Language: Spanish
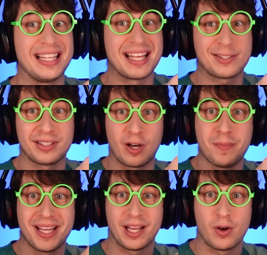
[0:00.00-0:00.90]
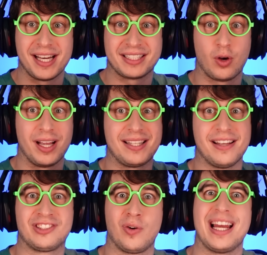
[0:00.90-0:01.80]
O intentas cortar un billete con esto y
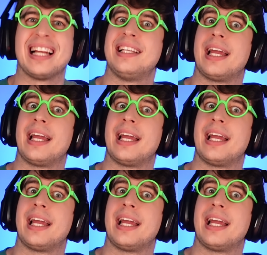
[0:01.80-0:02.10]
se destruyen las